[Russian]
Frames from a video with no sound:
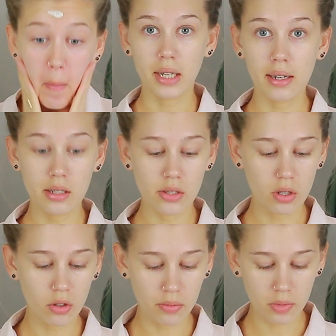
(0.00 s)
Далее
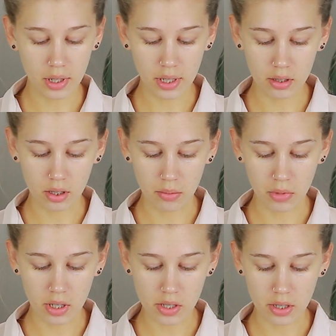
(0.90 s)
зеленым корректором
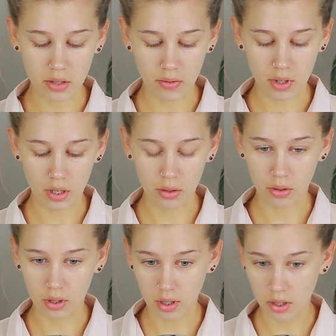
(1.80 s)
я скрываю
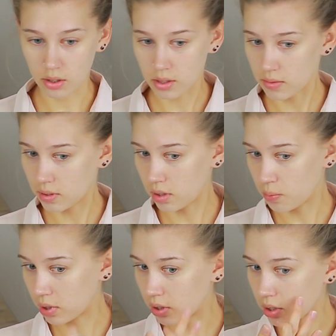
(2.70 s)
какие-то свои
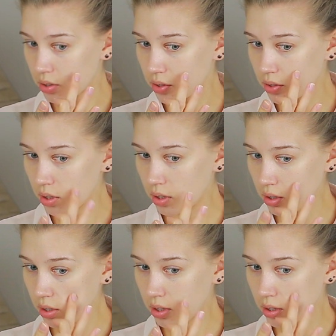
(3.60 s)

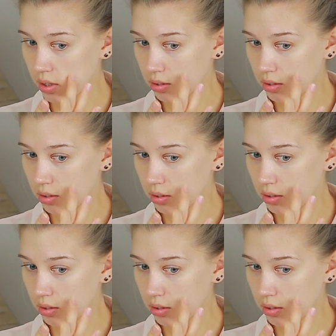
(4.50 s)
покраснения.